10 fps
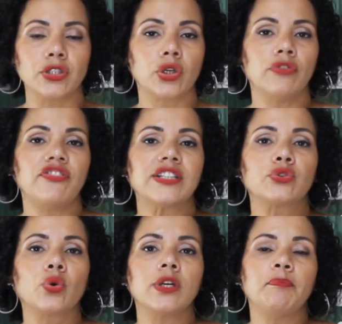Acho que o
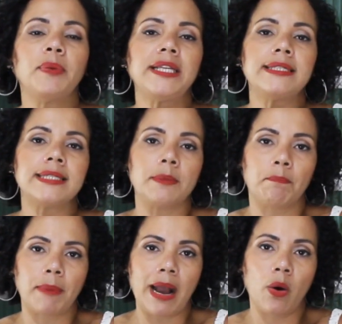fator
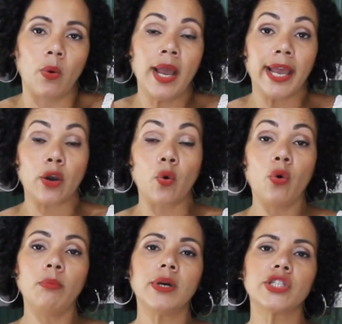principal é
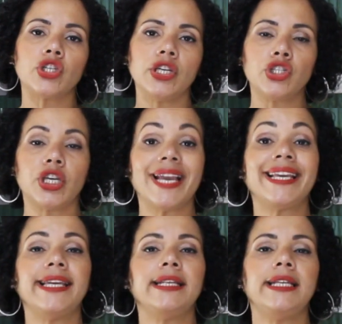como a gente
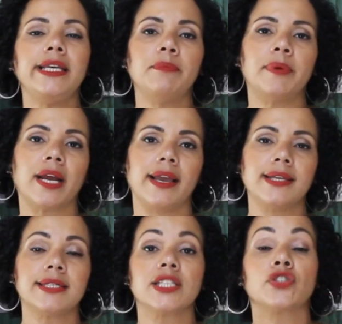equilibra
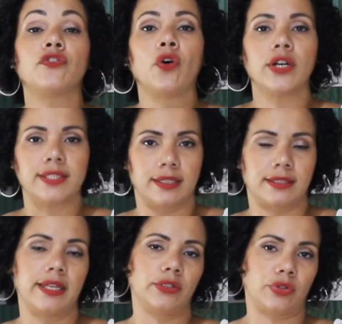essas
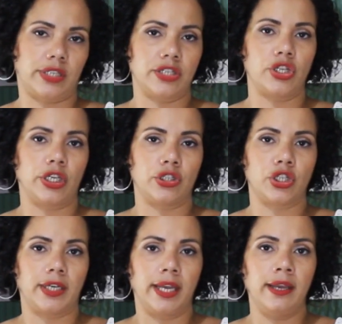forças dentro da
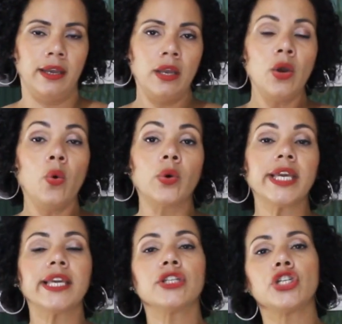gente, né? O
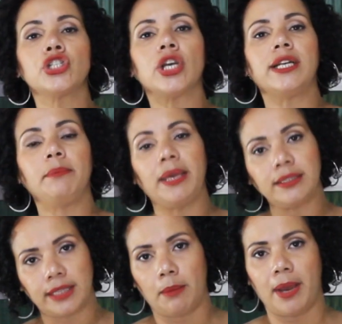que, que a gente
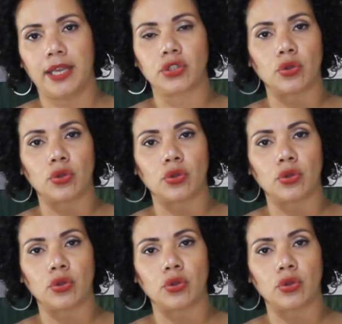alimenta mais?